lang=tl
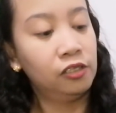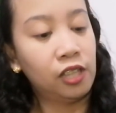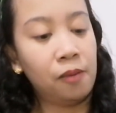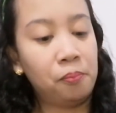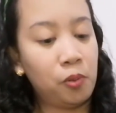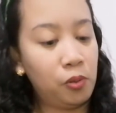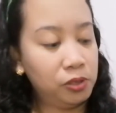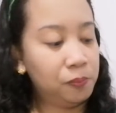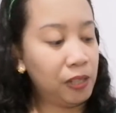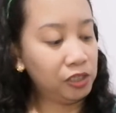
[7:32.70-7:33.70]

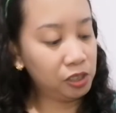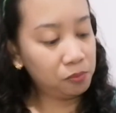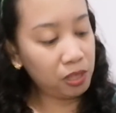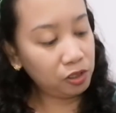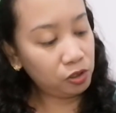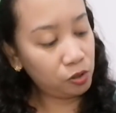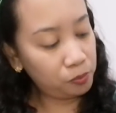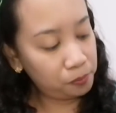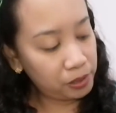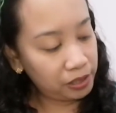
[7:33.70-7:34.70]
Tapos, para siyang may
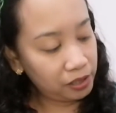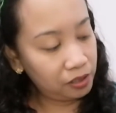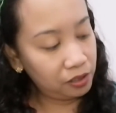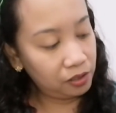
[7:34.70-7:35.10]
doble.